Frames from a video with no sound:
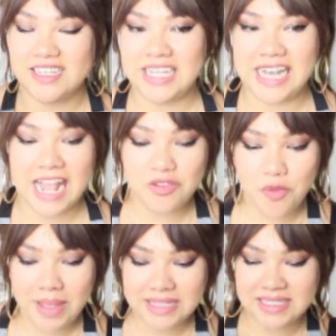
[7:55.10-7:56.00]
Il a
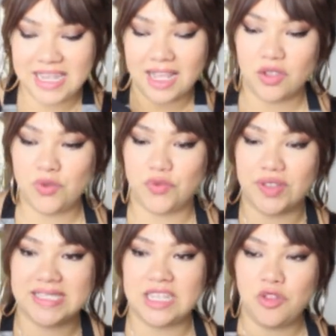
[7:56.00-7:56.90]
une matière,
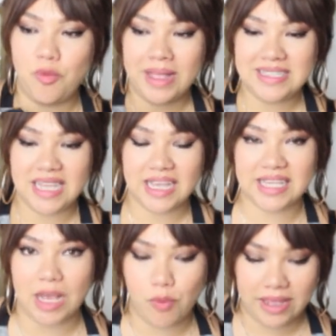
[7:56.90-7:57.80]
enfin c'est une matière
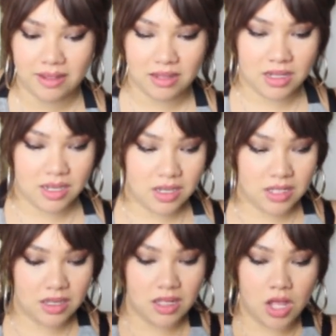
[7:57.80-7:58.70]
kawaii
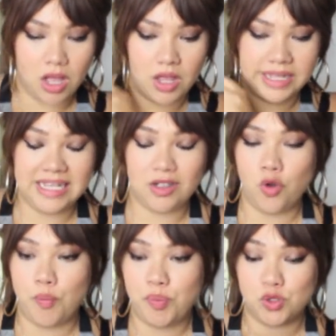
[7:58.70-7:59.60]
euh,
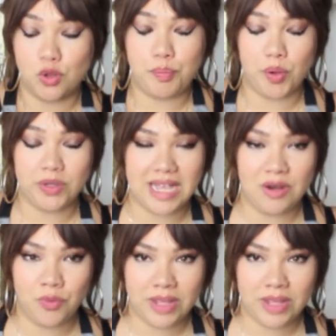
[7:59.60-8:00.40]
ce pantalon